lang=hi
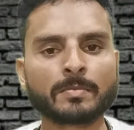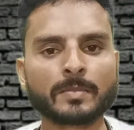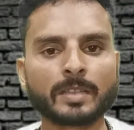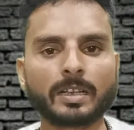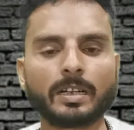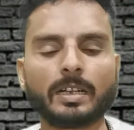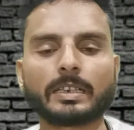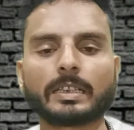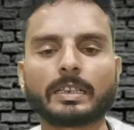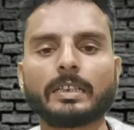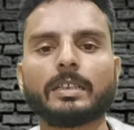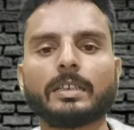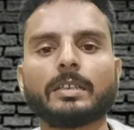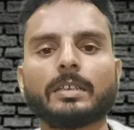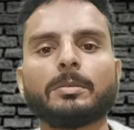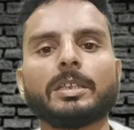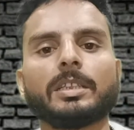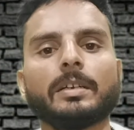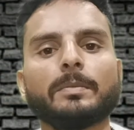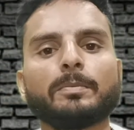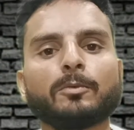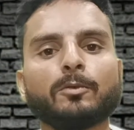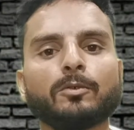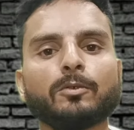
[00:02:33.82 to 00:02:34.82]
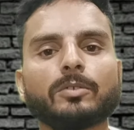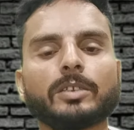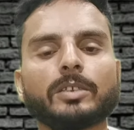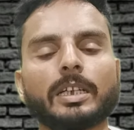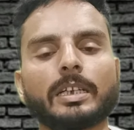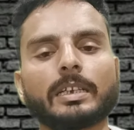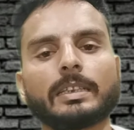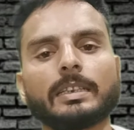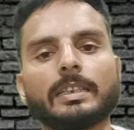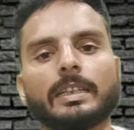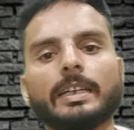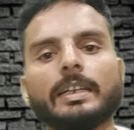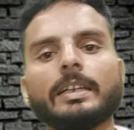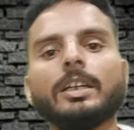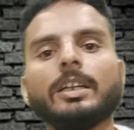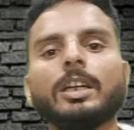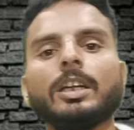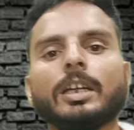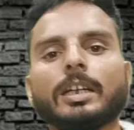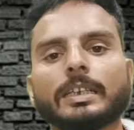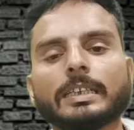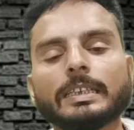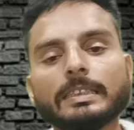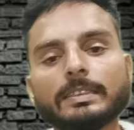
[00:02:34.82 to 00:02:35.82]
हटाने के बाद आपको क्या करना है
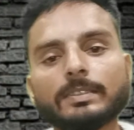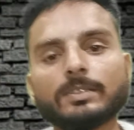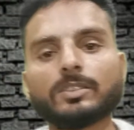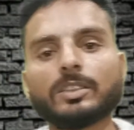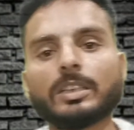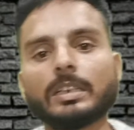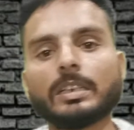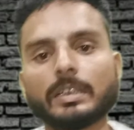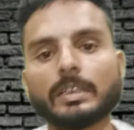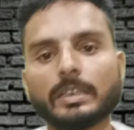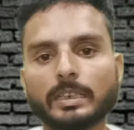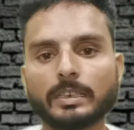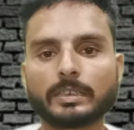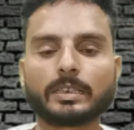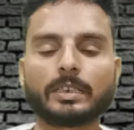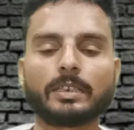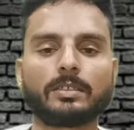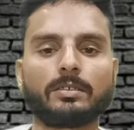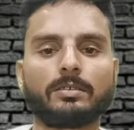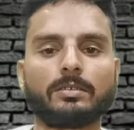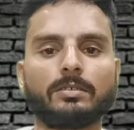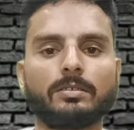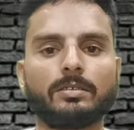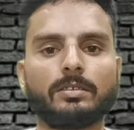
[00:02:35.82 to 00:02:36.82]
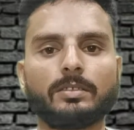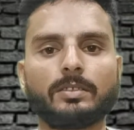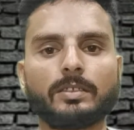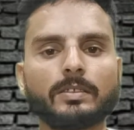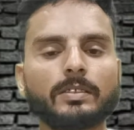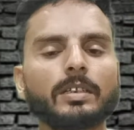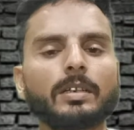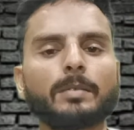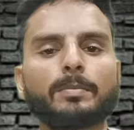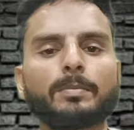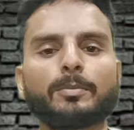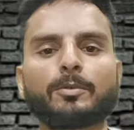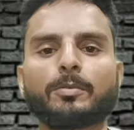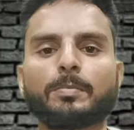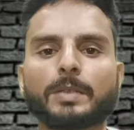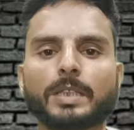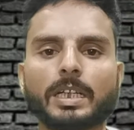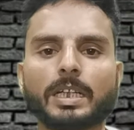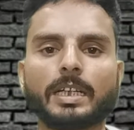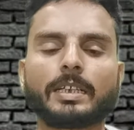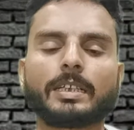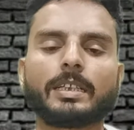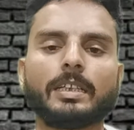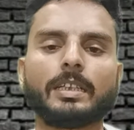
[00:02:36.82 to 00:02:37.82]
कि इनसे रिलेटेड जैसे कि आपको
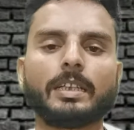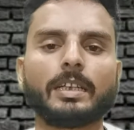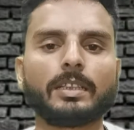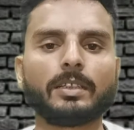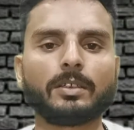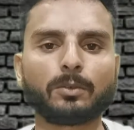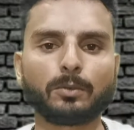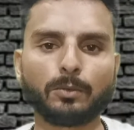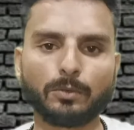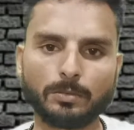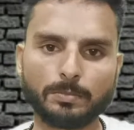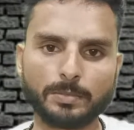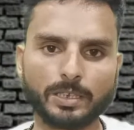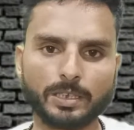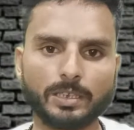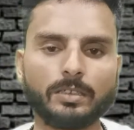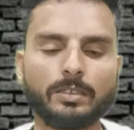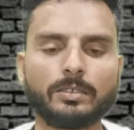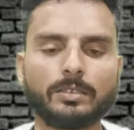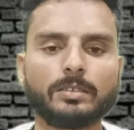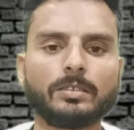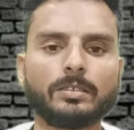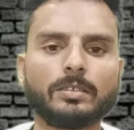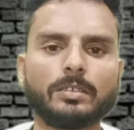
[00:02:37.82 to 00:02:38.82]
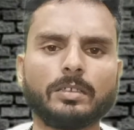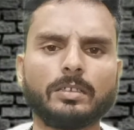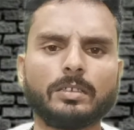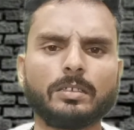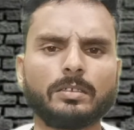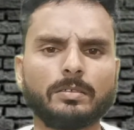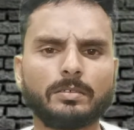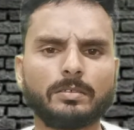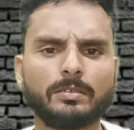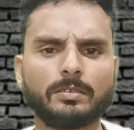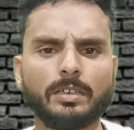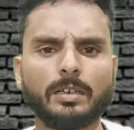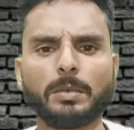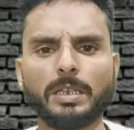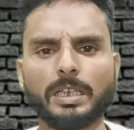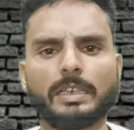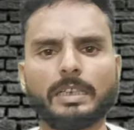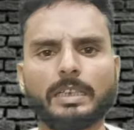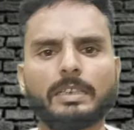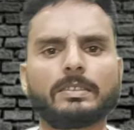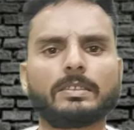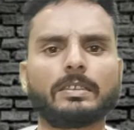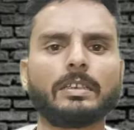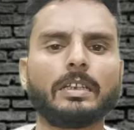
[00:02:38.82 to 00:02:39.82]
पता है कि यदि कोई भी
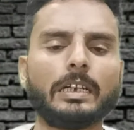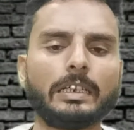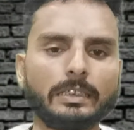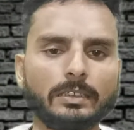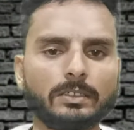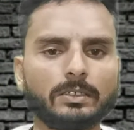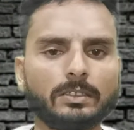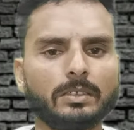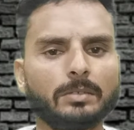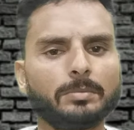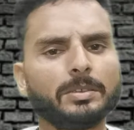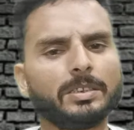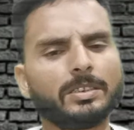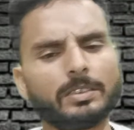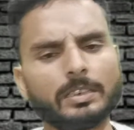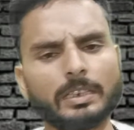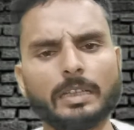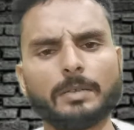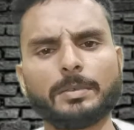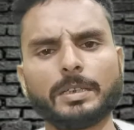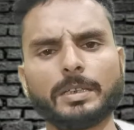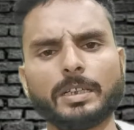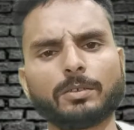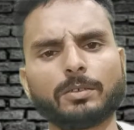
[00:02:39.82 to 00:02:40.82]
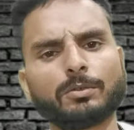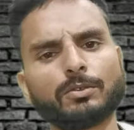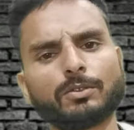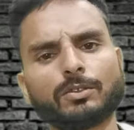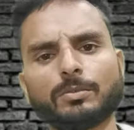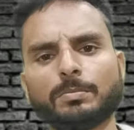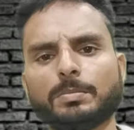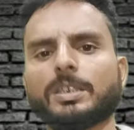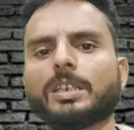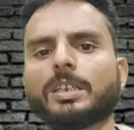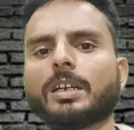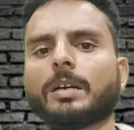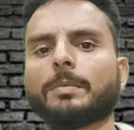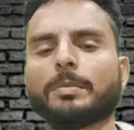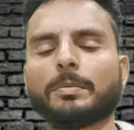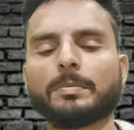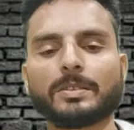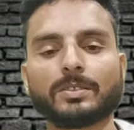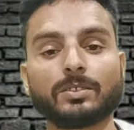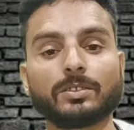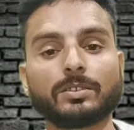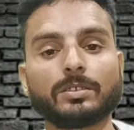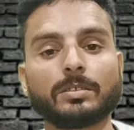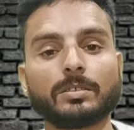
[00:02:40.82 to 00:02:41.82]
अप्लीकेशन आर डी सर्विस ड्राइवर या कुछ भी आप
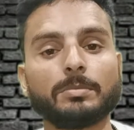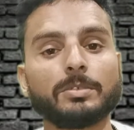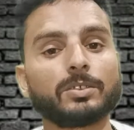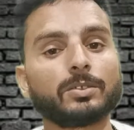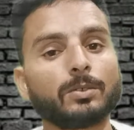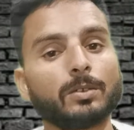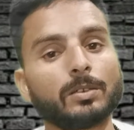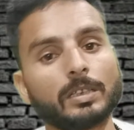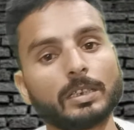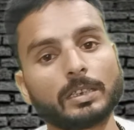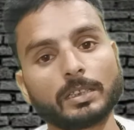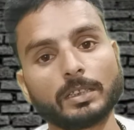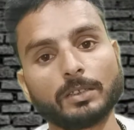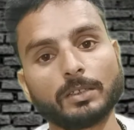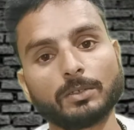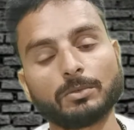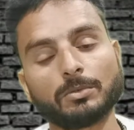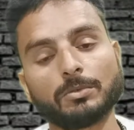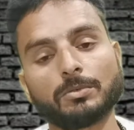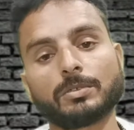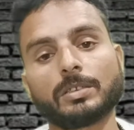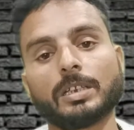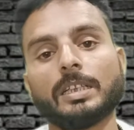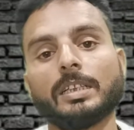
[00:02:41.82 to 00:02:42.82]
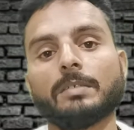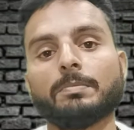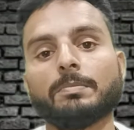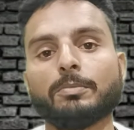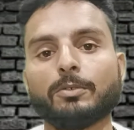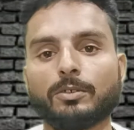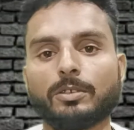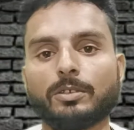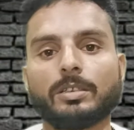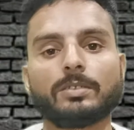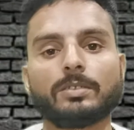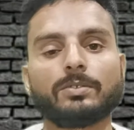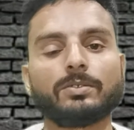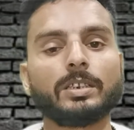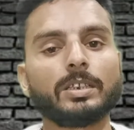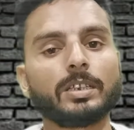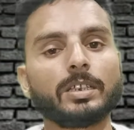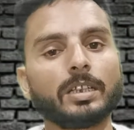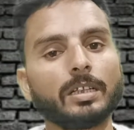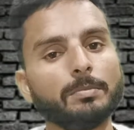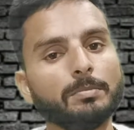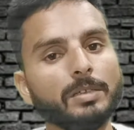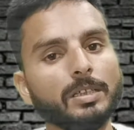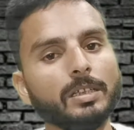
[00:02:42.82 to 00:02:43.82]
अपने सिस्टम में इंस्टॉल करते हैं तो उसका एक फोल्डर सी
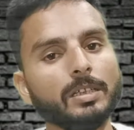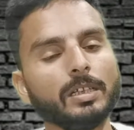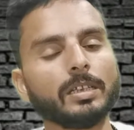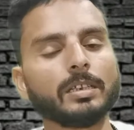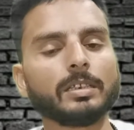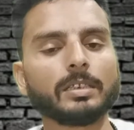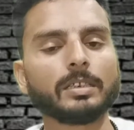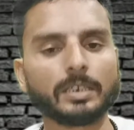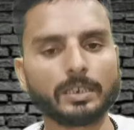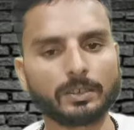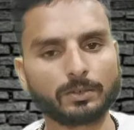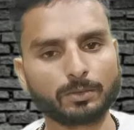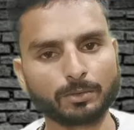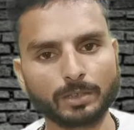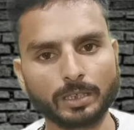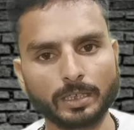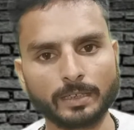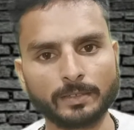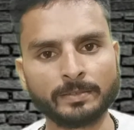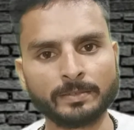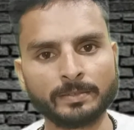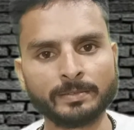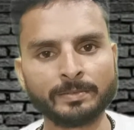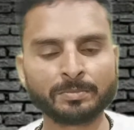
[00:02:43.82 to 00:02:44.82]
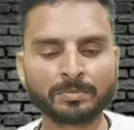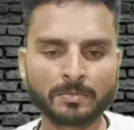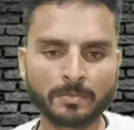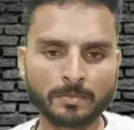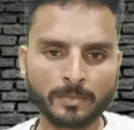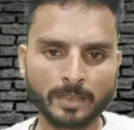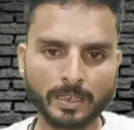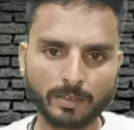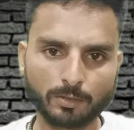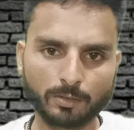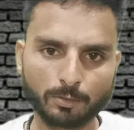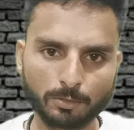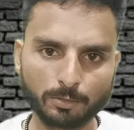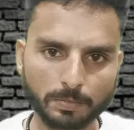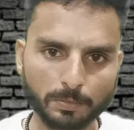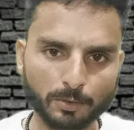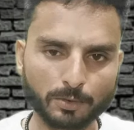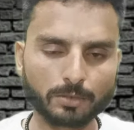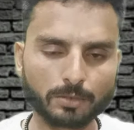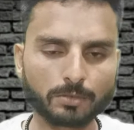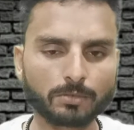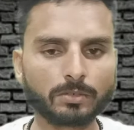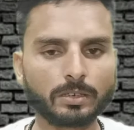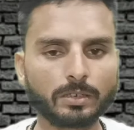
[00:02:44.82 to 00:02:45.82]
ड्राइव में क्रिएट होता है तो उस
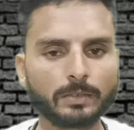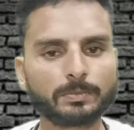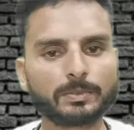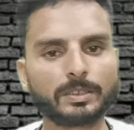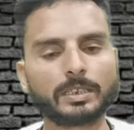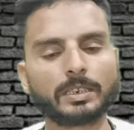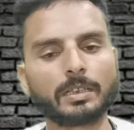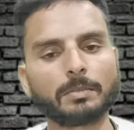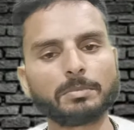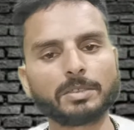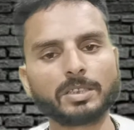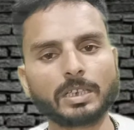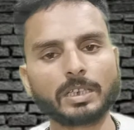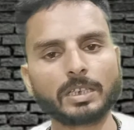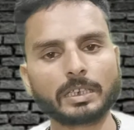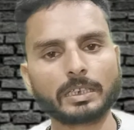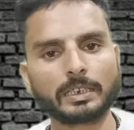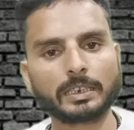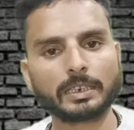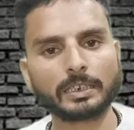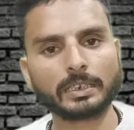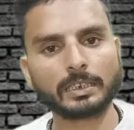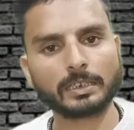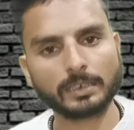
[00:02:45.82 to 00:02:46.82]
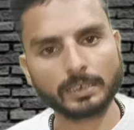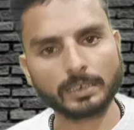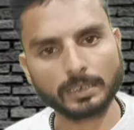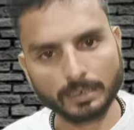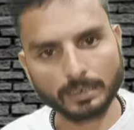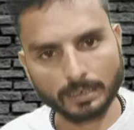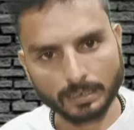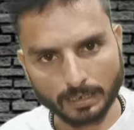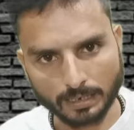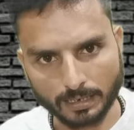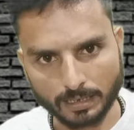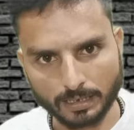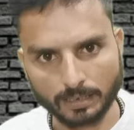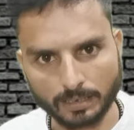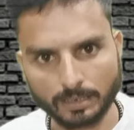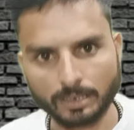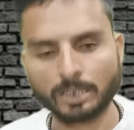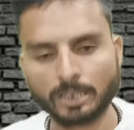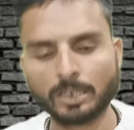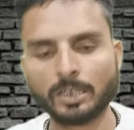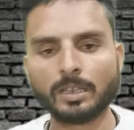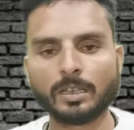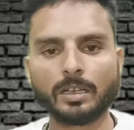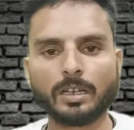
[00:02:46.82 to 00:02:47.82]
फोल्डर को आप सी ड्राइव में जा करके डिलीट करेंगे
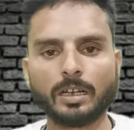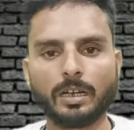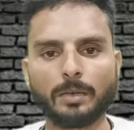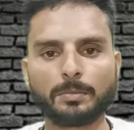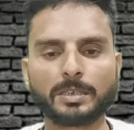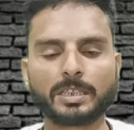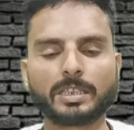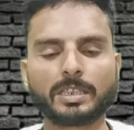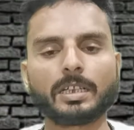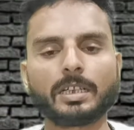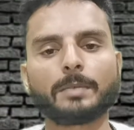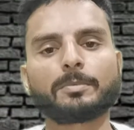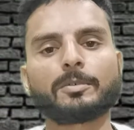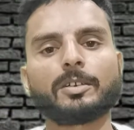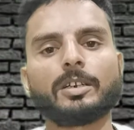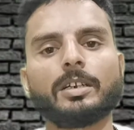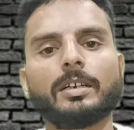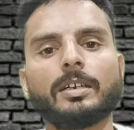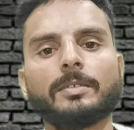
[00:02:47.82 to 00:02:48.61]
अब यदि आपका